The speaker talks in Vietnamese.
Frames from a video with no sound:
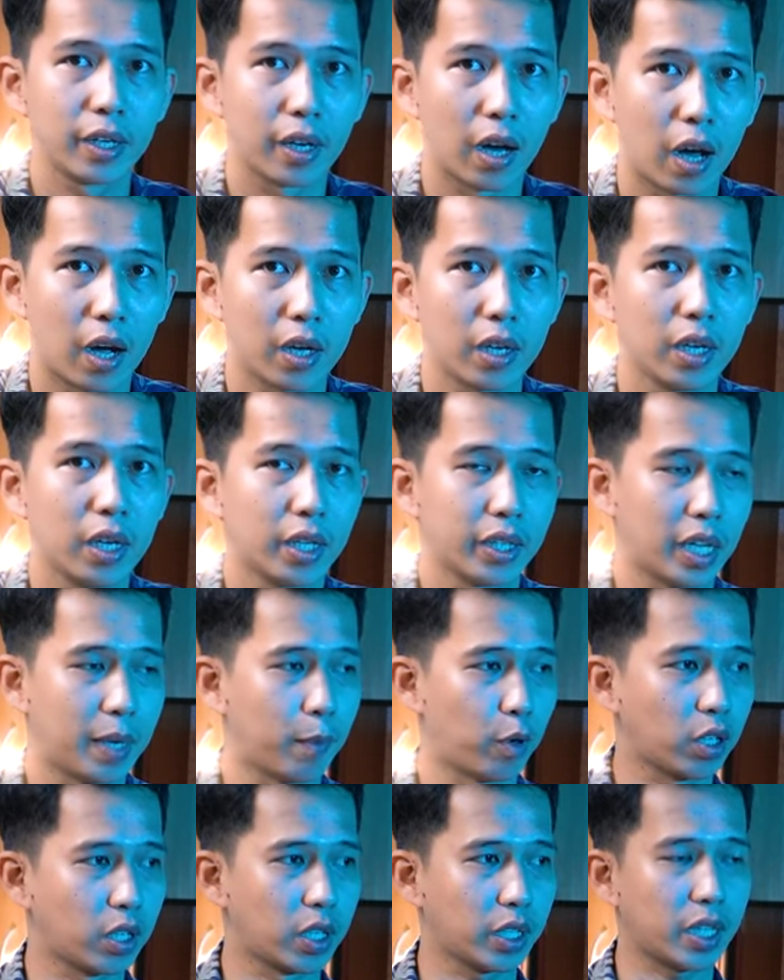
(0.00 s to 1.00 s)
đó thì
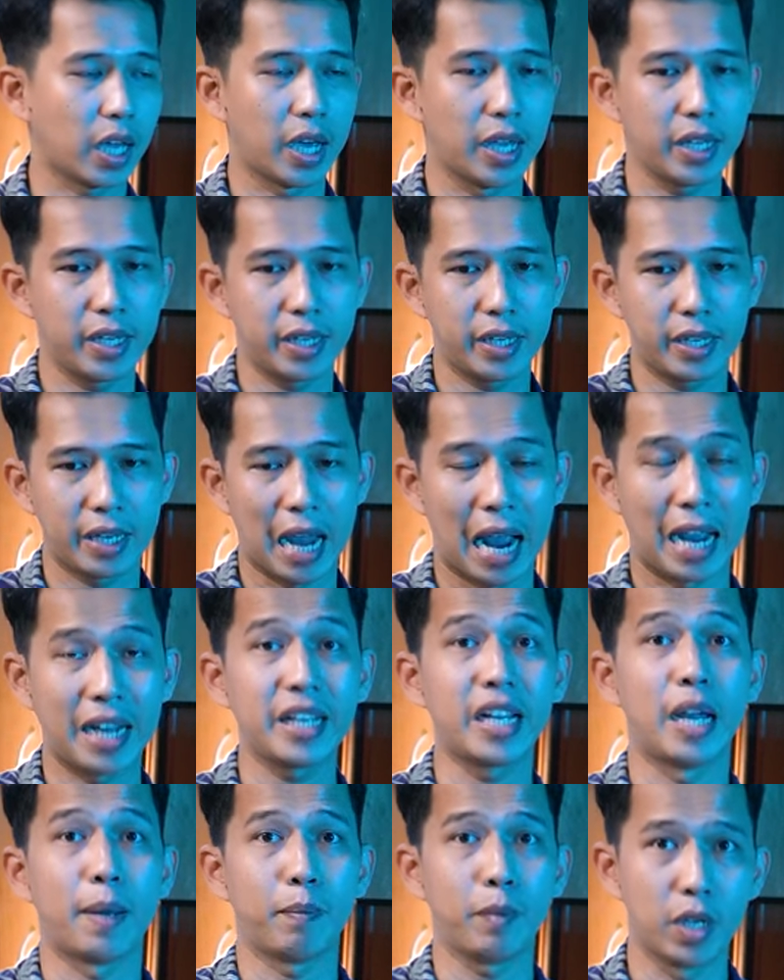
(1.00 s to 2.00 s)
mọi người có thể trải
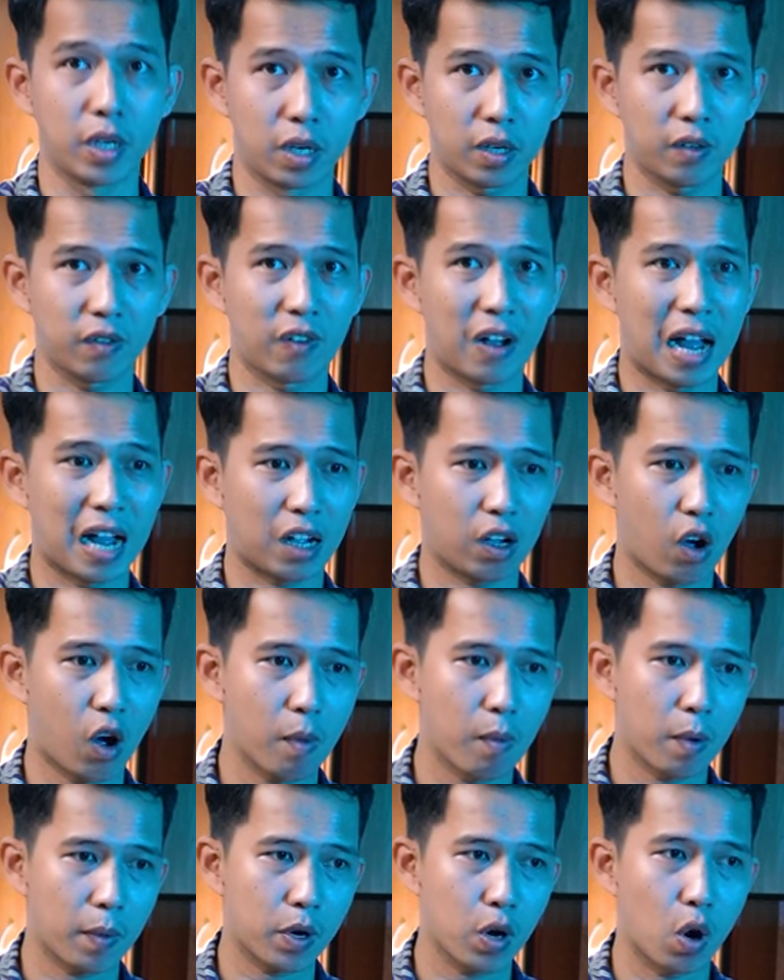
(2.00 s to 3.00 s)
nghiệm được và
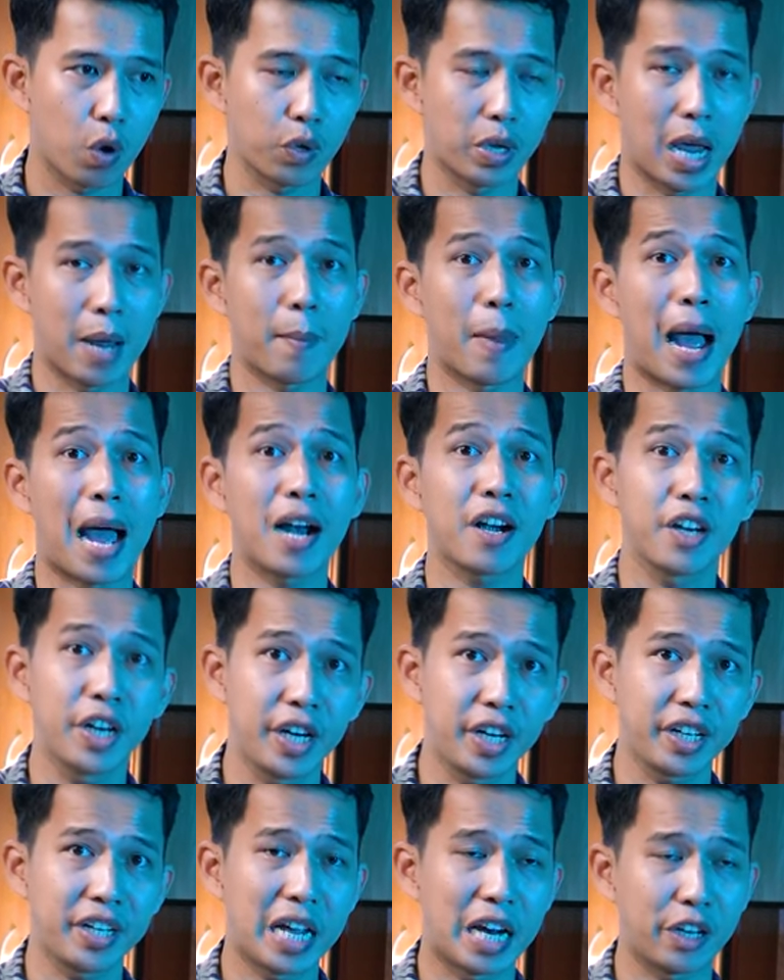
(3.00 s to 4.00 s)
có một cái độ giải mã
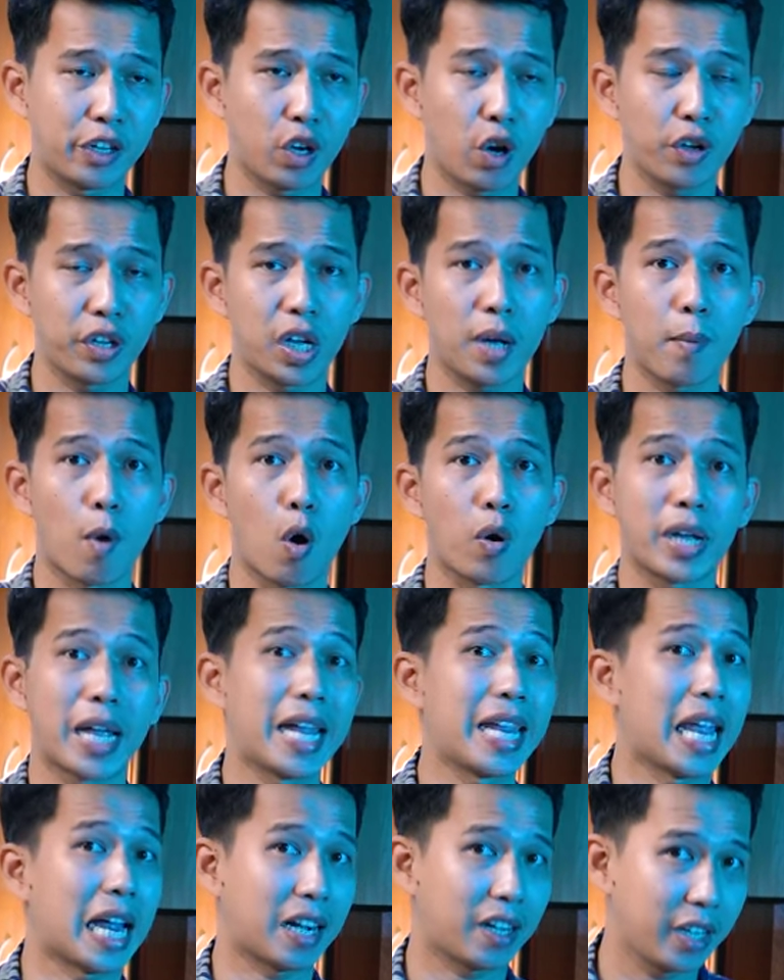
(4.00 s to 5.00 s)
riêng dành cho những cái bộ
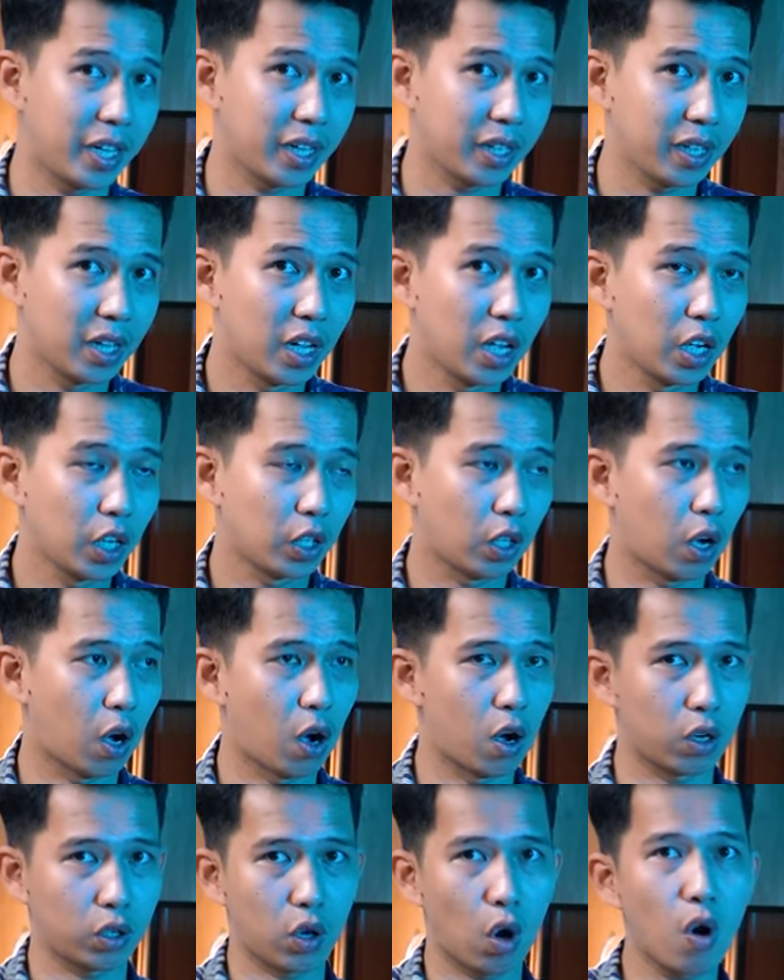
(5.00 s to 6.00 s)
nghe nhạc riêng
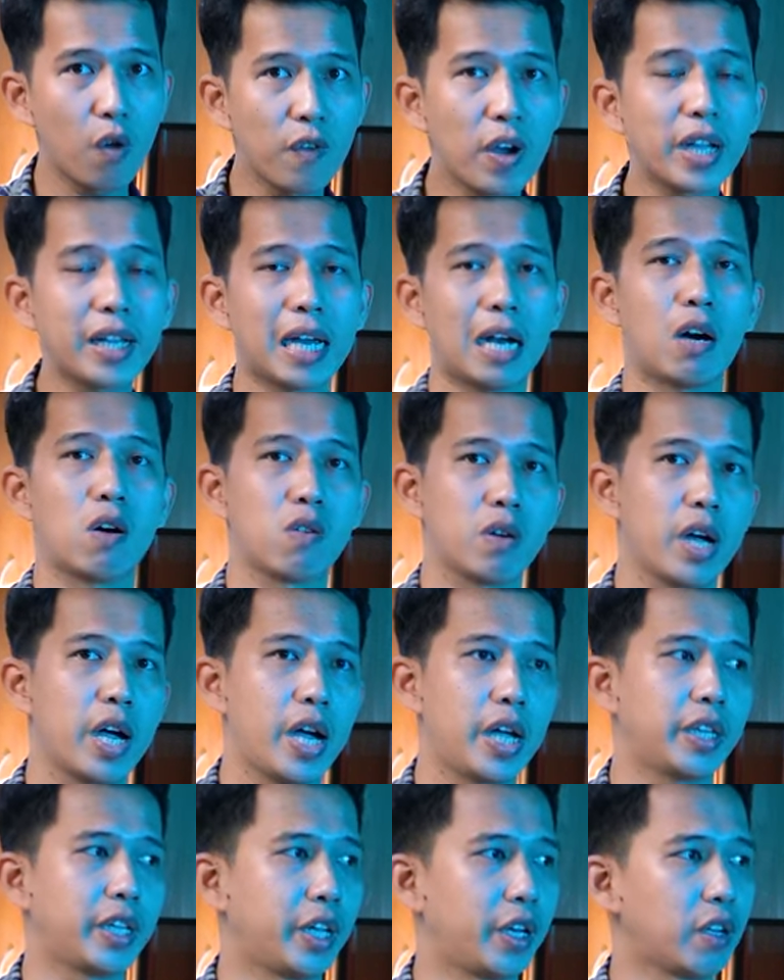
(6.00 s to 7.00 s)
còn đối với
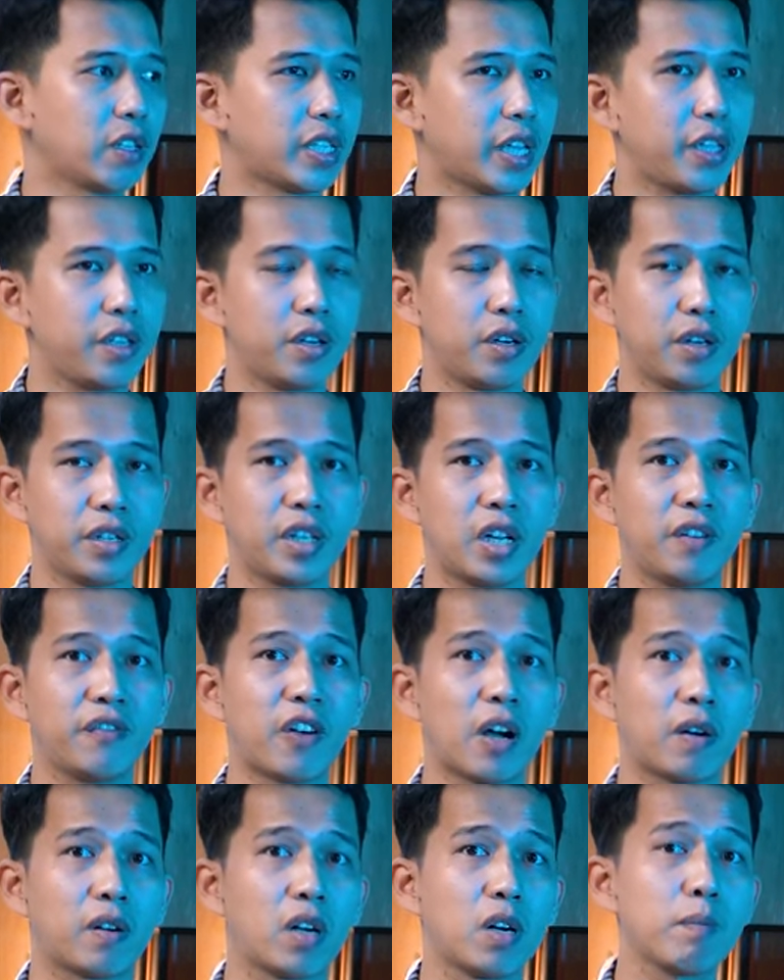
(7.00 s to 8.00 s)
karaoke thì nó sẽ dựa trên
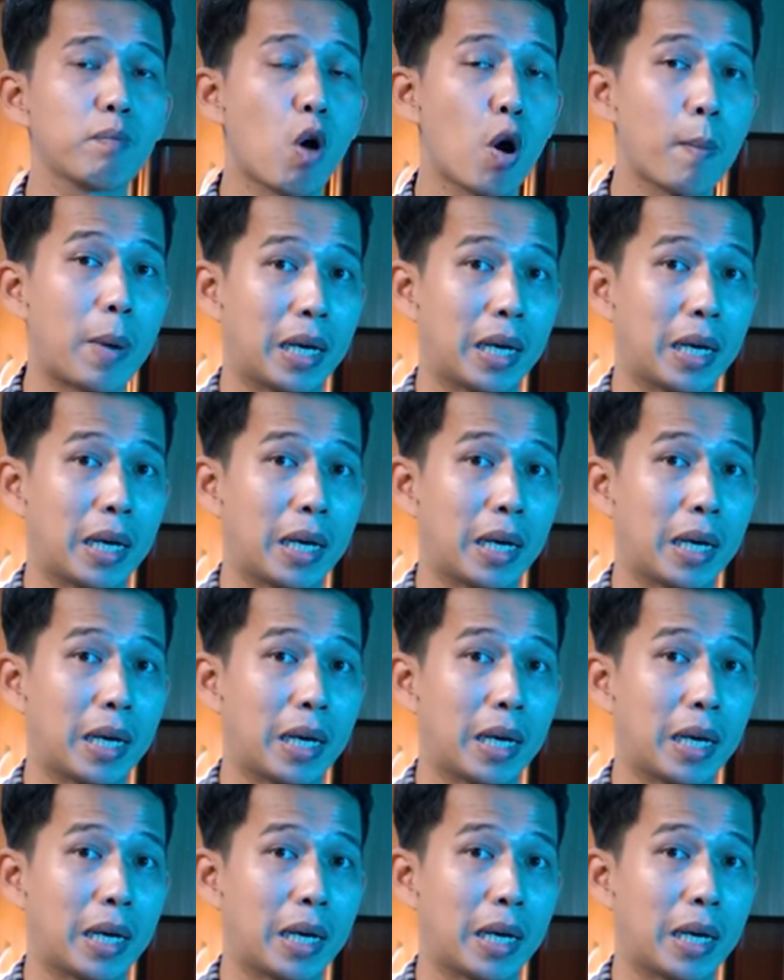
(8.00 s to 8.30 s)
phần cứng bo